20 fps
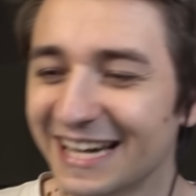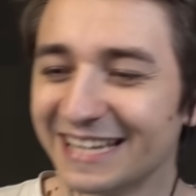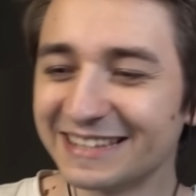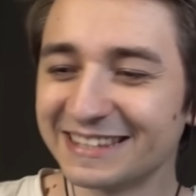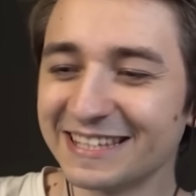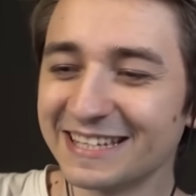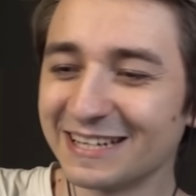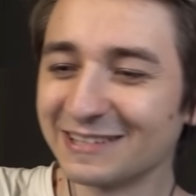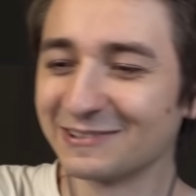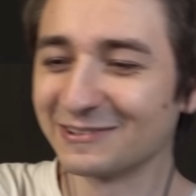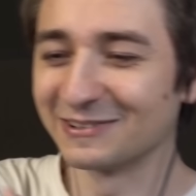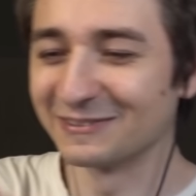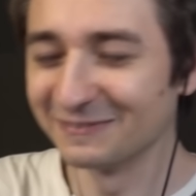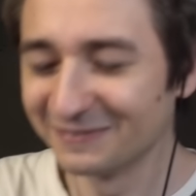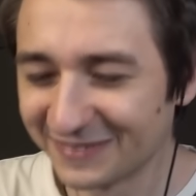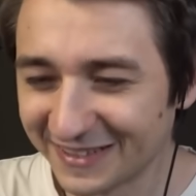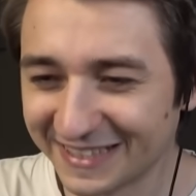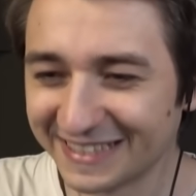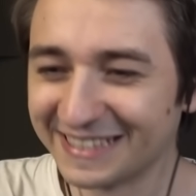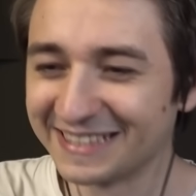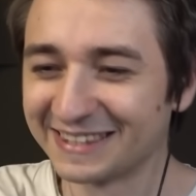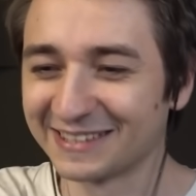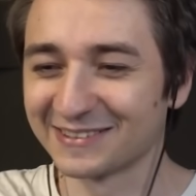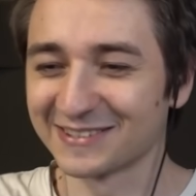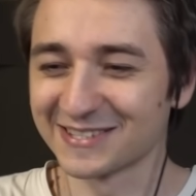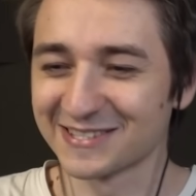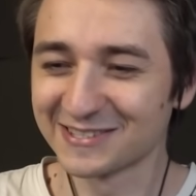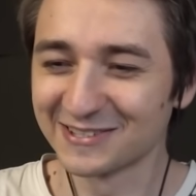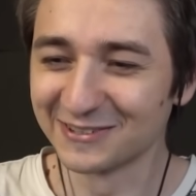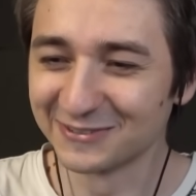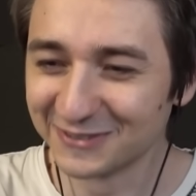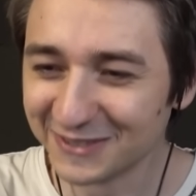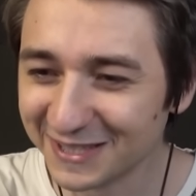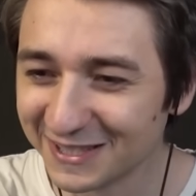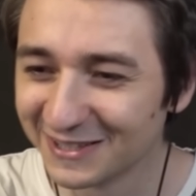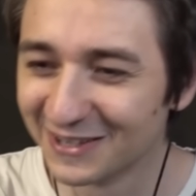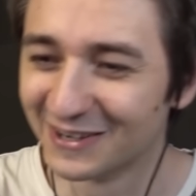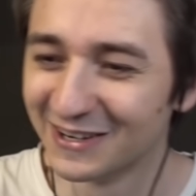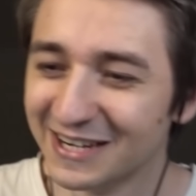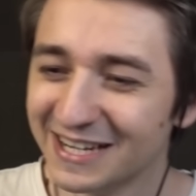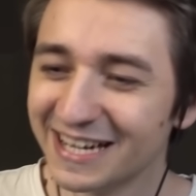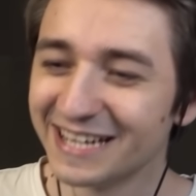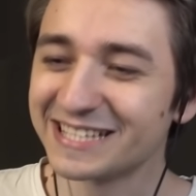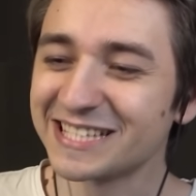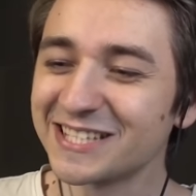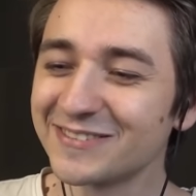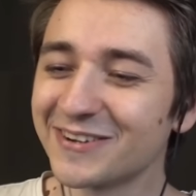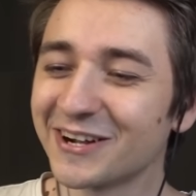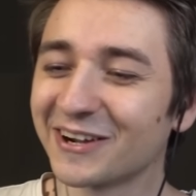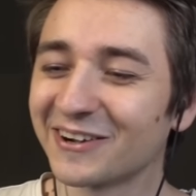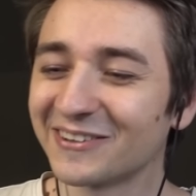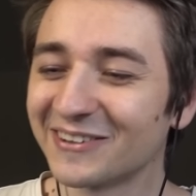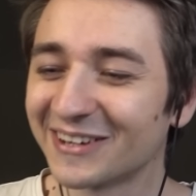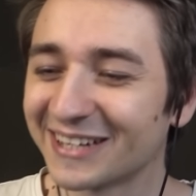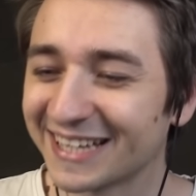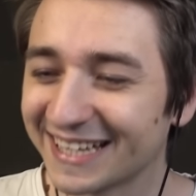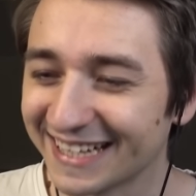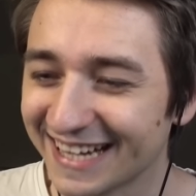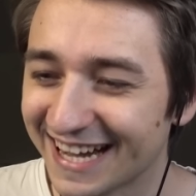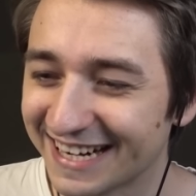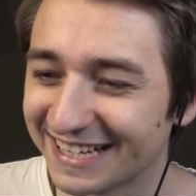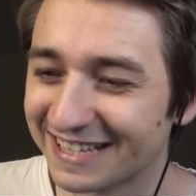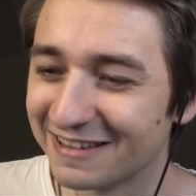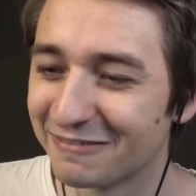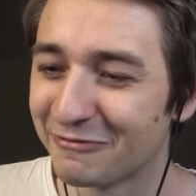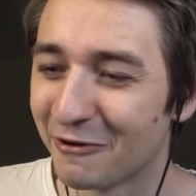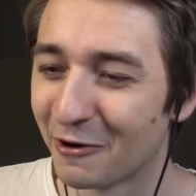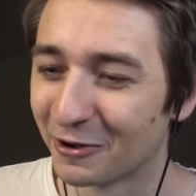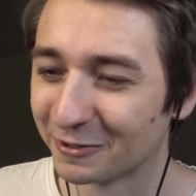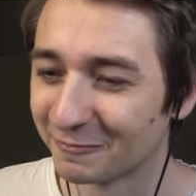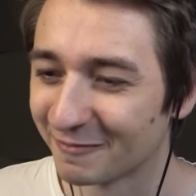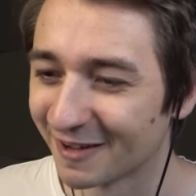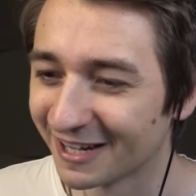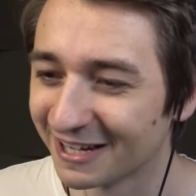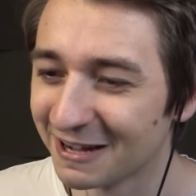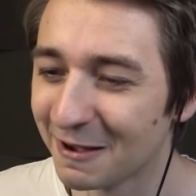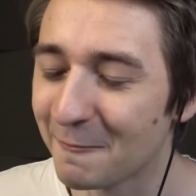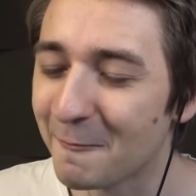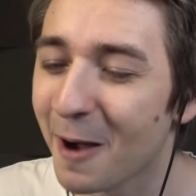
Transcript: e tirano praticamente questo filo e si vengono a creare le forme.